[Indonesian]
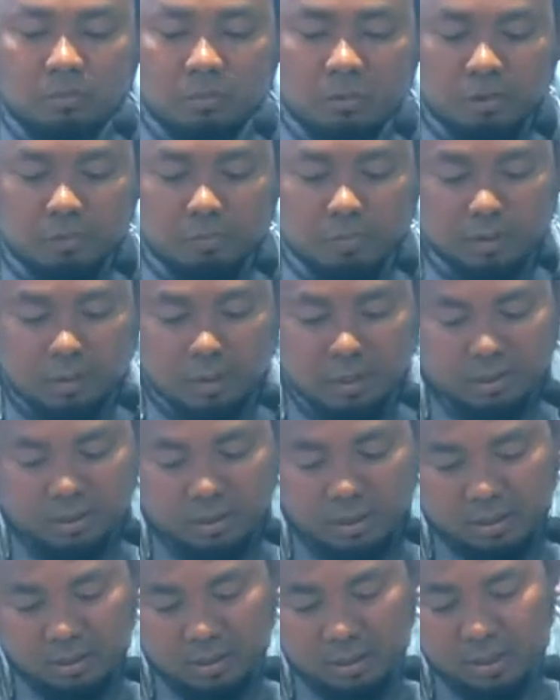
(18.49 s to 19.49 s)
Mohon
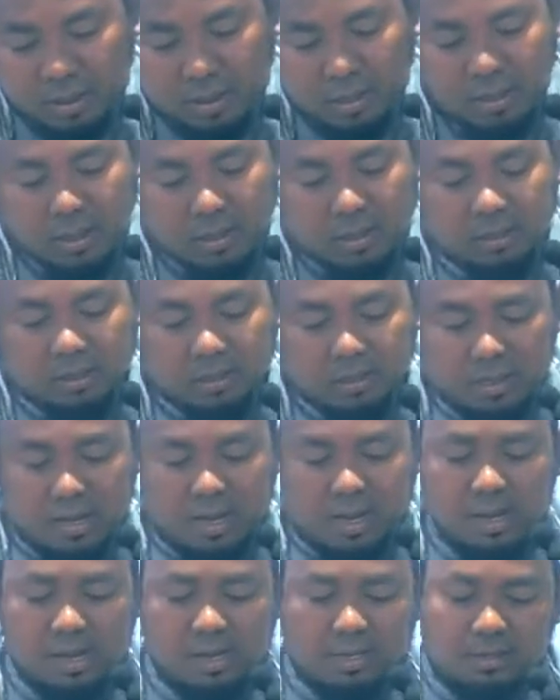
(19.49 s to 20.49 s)
penjelasannya. Tidak
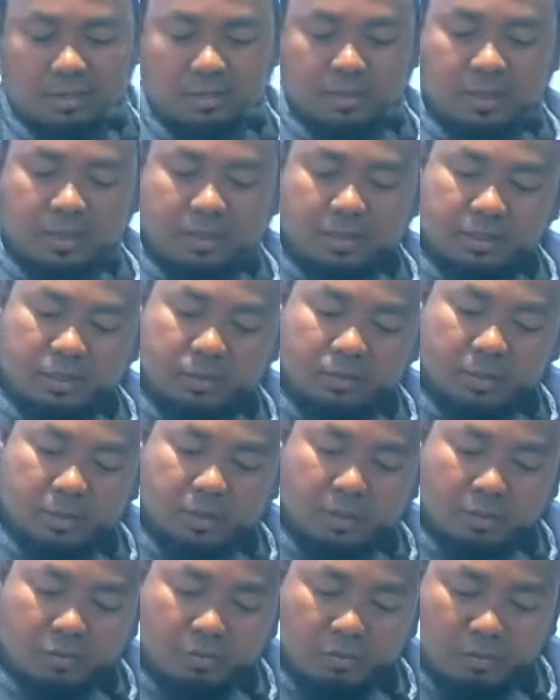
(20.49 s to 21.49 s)
ada yang
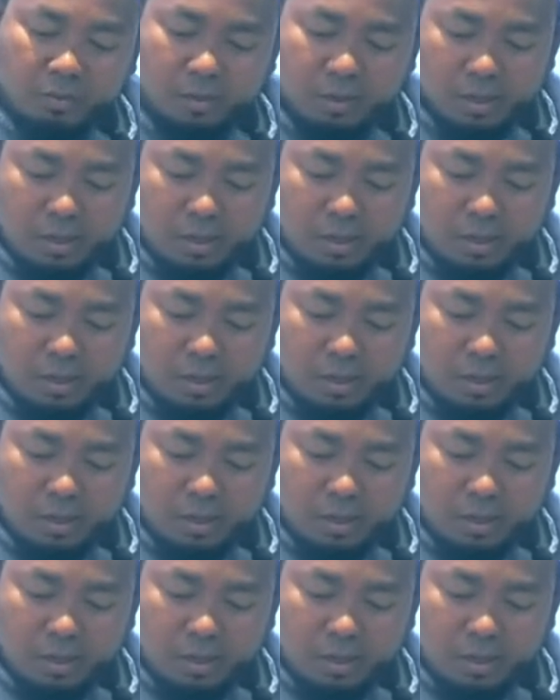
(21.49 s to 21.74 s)
seperti itu.